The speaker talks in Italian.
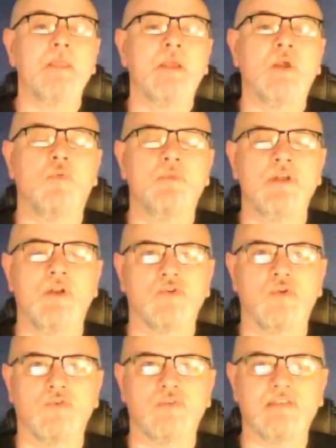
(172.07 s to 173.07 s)
come lo
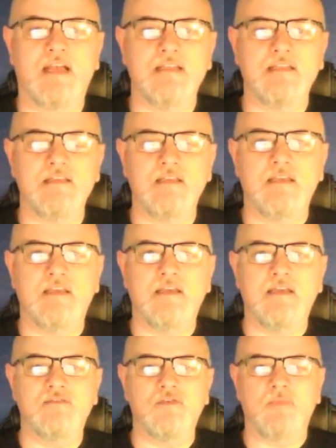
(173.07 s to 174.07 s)
sono stati eh,
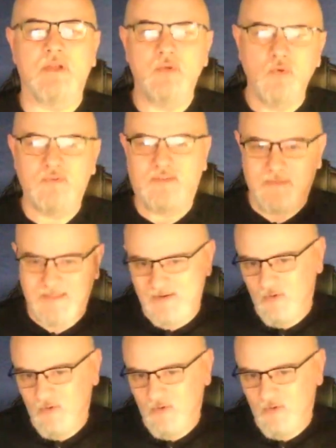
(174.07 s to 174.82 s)
insomma, gli ultimi del,